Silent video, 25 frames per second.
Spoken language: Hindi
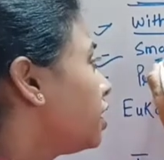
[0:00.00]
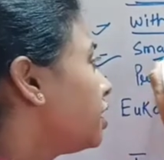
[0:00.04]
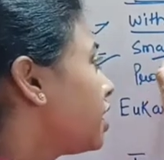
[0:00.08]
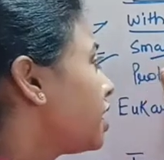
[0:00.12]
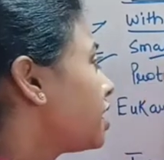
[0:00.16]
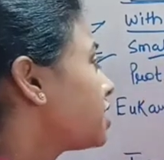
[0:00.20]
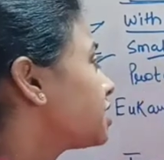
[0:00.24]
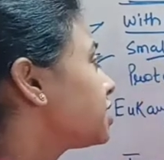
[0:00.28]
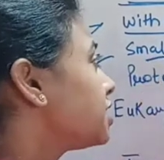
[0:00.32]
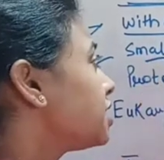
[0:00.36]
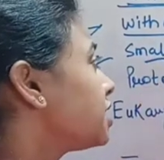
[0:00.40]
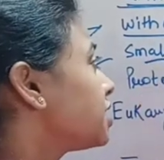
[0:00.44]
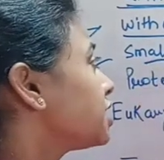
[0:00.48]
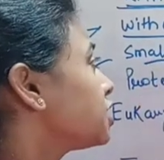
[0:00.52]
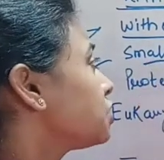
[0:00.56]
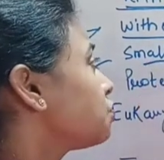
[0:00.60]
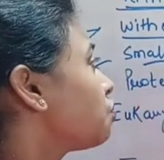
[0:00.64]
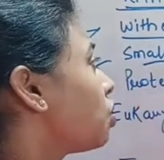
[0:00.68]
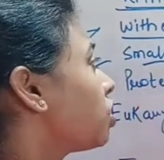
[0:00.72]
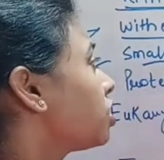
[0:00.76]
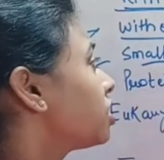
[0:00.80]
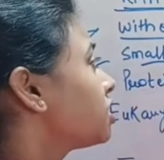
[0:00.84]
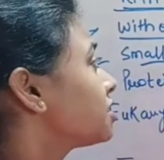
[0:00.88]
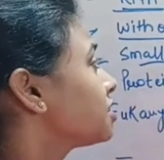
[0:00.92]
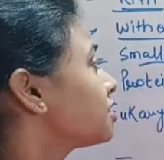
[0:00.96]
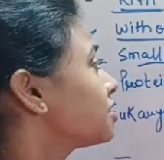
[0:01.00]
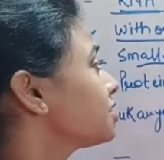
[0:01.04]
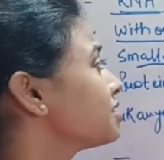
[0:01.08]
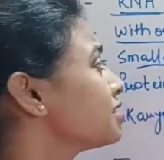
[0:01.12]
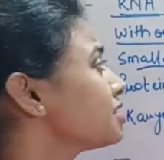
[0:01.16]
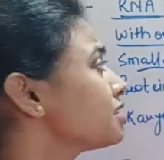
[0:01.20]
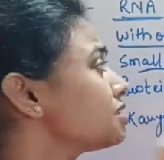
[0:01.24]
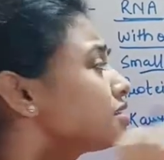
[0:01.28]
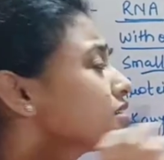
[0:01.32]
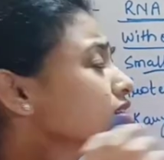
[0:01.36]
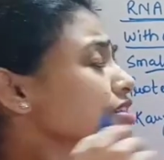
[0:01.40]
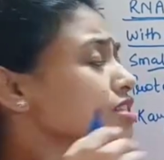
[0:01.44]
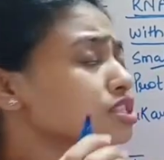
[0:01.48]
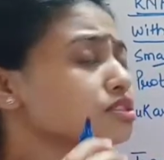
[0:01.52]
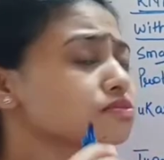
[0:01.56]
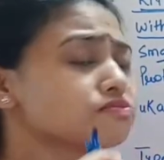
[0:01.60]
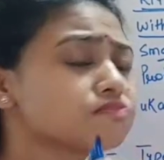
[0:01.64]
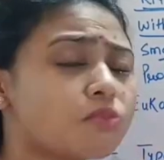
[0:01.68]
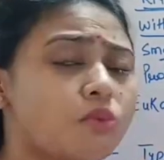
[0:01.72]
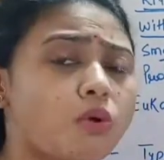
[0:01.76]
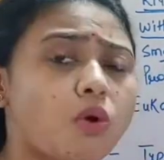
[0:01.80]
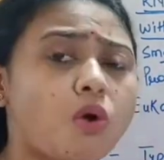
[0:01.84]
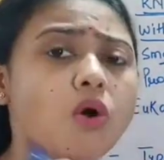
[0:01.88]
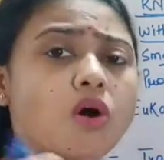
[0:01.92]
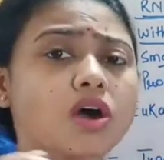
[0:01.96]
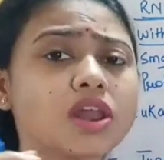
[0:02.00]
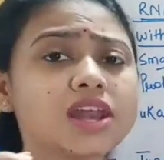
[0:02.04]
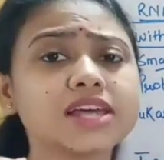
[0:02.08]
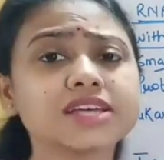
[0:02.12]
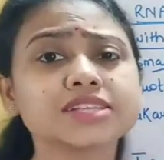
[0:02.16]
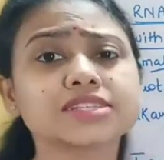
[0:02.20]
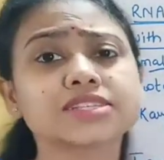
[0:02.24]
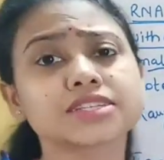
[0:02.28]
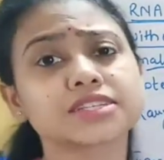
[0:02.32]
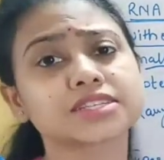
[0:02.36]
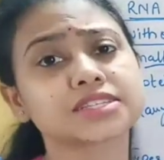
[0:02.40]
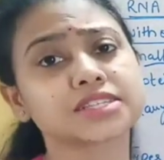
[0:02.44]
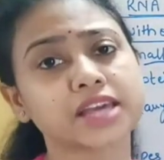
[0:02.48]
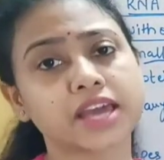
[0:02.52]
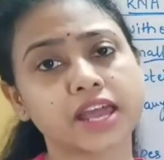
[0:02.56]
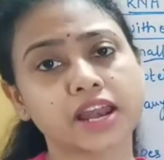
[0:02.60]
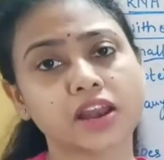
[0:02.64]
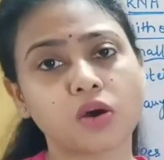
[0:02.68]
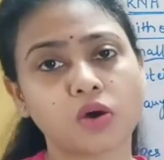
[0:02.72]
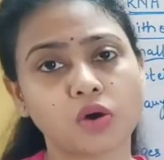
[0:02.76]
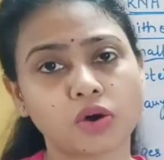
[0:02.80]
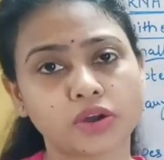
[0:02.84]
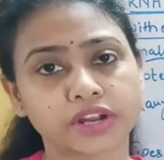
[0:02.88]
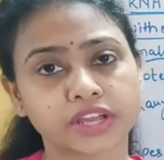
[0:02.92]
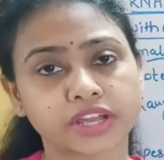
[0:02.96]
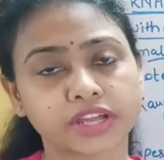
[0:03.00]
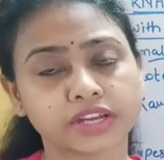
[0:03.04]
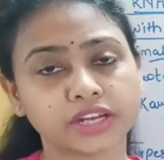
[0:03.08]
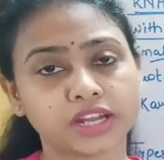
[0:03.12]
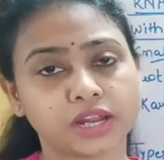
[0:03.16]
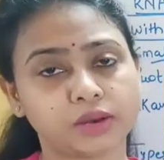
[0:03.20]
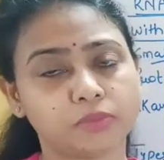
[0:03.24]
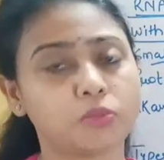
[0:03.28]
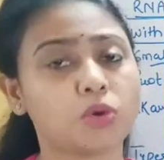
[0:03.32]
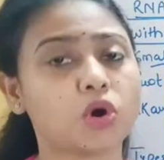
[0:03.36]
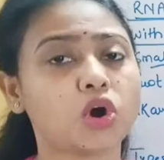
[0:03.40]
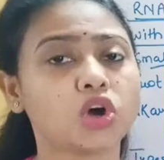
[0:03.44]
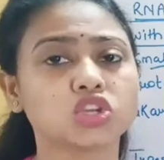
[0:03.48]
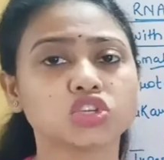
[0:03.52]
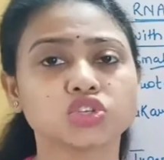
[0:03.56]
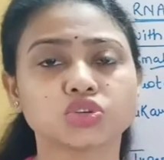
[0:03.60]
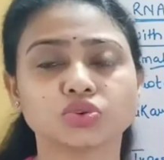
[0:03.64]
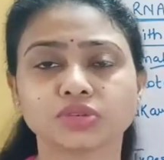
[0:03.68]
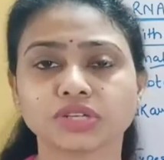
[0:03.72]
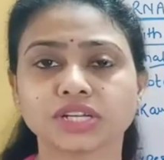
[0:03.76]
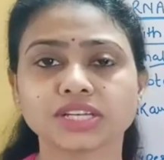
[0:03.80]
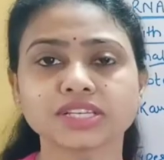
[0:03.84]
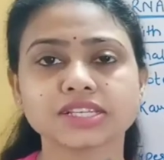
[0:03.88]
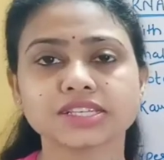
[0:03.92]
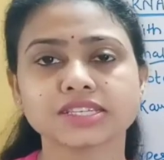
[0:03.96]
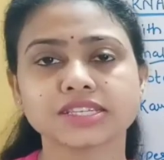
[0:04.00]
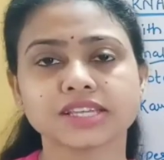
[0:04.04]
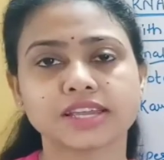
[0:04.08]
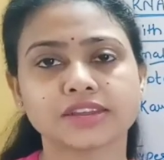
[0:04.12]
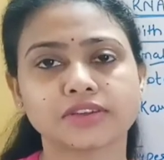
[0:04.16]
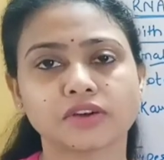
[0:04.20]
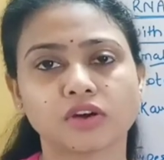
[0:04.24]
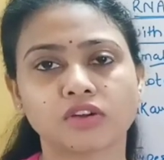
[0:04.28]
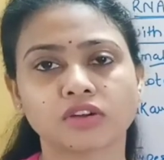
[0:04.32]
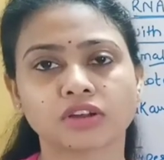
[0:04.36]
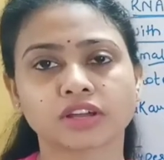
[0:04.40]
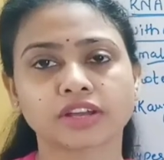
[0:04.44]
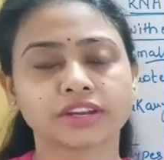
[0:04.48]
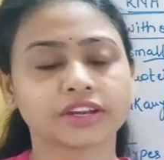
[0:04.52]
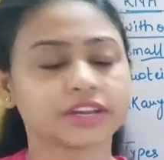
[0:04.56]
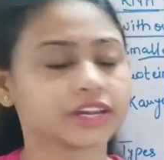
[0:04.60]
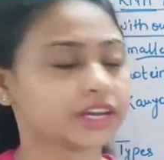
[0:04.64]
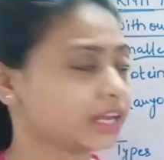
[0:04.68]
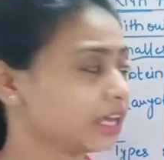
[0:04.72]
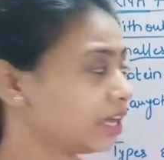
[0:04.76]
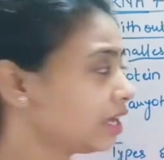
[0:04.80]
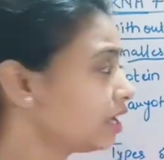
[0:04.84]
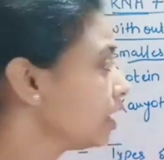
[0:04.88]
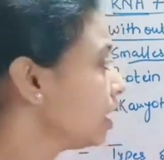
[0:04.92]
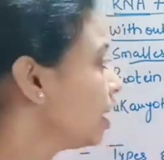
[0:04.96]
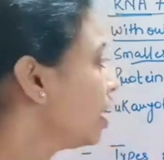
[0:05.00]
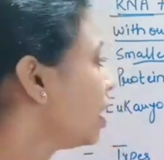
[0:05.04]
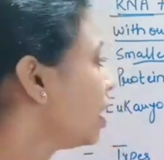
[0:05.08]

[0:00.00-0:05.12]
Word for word: नेक्स्ट थिंग इज़ वॉट इट इज़ स्मॉलेस्ट सेल ऑर्गेनल बहुत छोटा सा सेल ऑर्गेनल है